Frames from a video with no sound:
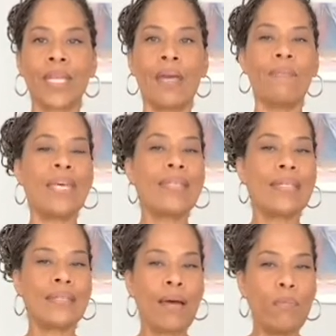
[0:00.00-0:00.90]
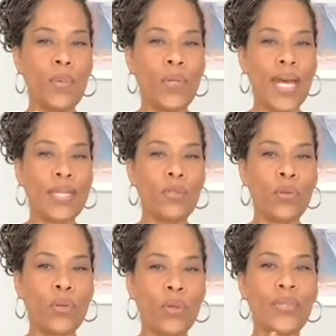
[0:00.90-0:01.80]
Mais c'est sa menace
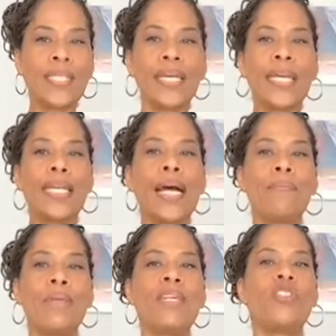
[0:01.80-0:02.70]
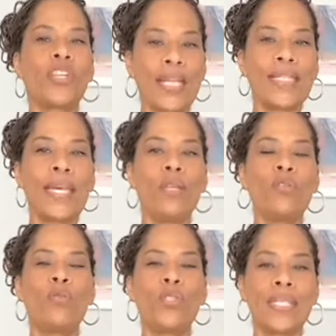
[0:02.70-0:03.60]
de retirer l'armée
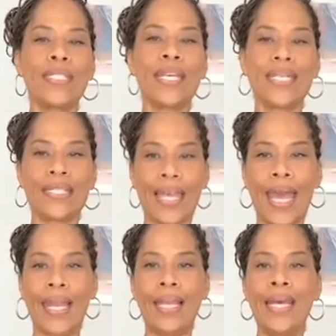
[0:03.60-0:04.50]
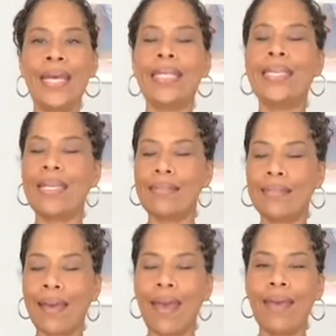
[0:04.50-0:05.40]
tchadienne du G5 Sahel qui est
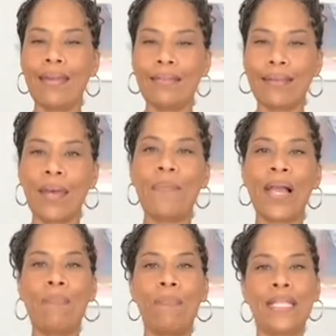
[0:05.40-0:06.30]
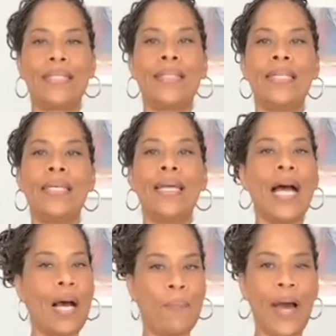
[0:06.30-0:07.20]
très très mal passée
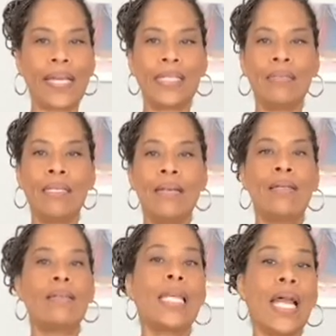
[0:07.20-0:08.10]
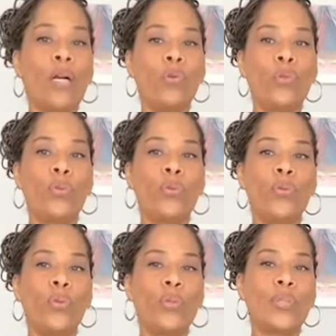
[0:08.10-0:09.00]
à Paris. C'est la goutte
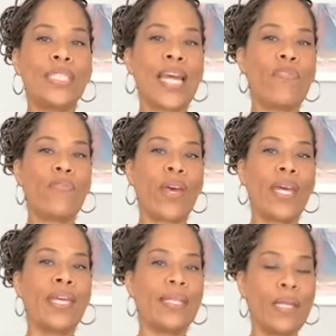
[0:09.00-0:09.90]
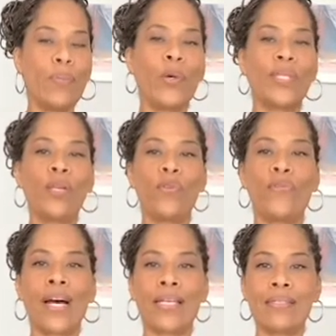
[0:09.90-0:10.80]
d'eau qui a fait déborder le
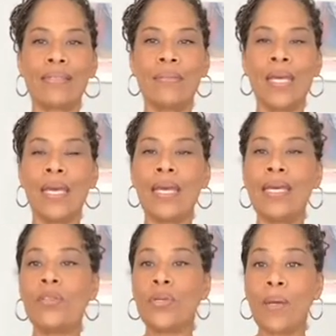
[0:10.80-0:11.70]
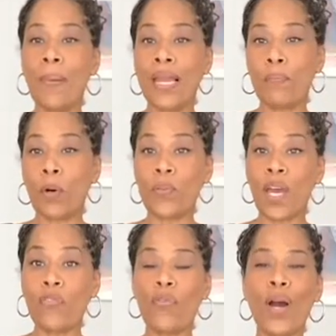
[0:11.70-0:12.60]
vase. Et ce n'est pas la
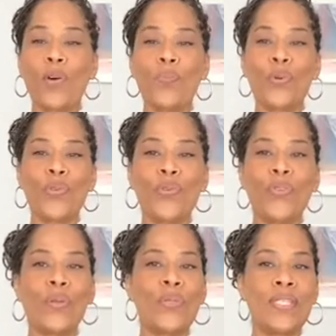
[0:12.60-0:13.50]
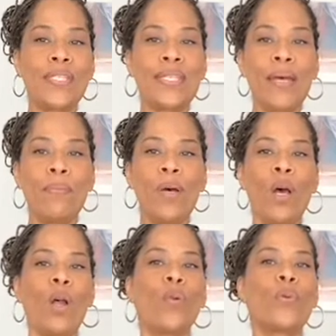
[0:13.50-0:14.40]
première fois que pour sauver le système,
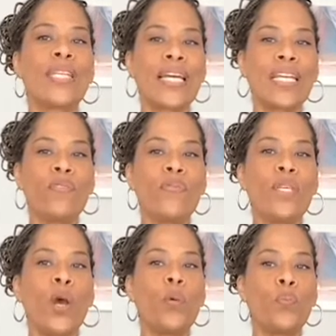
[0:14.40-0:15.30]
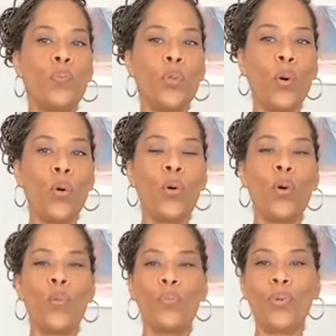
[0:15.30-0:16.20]
l'on sacrifie un pion
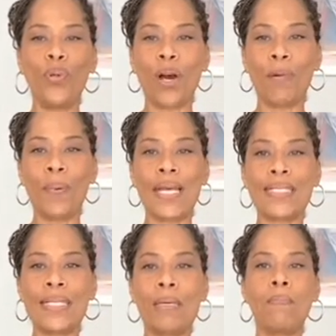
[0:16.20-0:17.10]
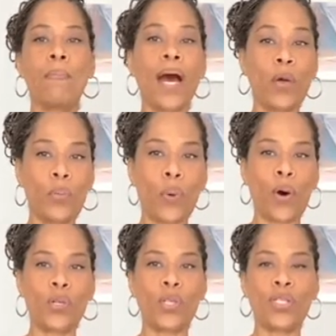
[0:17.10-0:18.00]
pour le remplacer par un
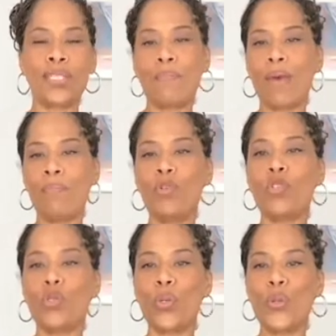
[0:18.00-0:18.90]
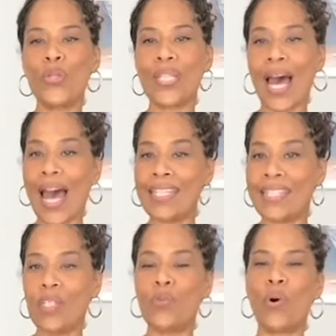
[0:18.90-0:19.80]
proche. C'est même chose
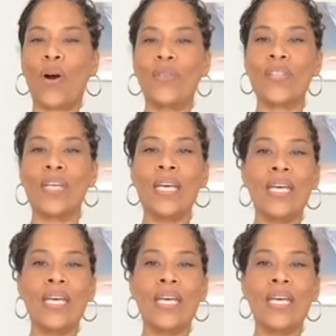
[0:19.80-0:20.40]
assez courante.